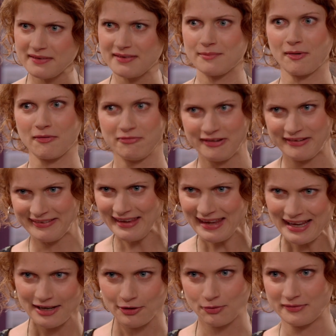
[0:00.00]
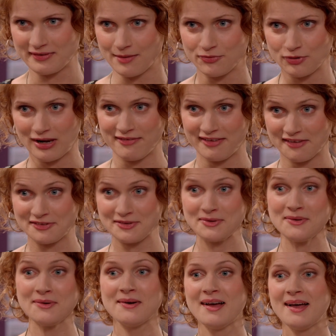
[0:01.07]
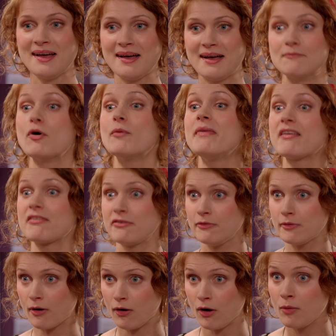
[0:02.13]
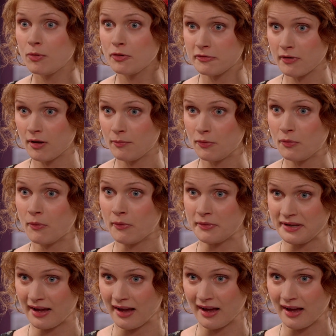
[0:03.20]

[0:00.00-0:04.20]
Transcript: des épreuves physiques, des QCM sur l'aviation. Bon, bien sûr, en bossant un peu, on y